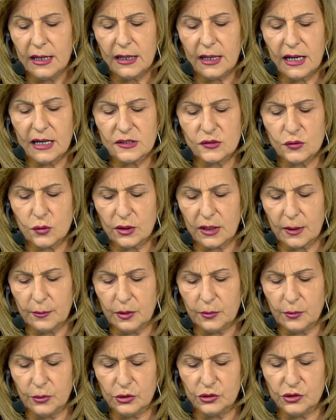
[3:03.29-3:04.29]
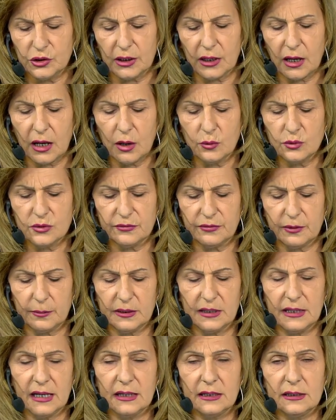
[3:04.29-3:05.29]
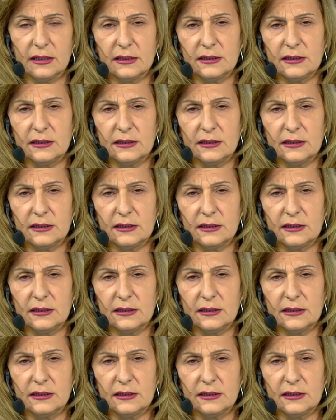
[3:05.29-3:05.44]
الزهرة ببرج القوس فبدك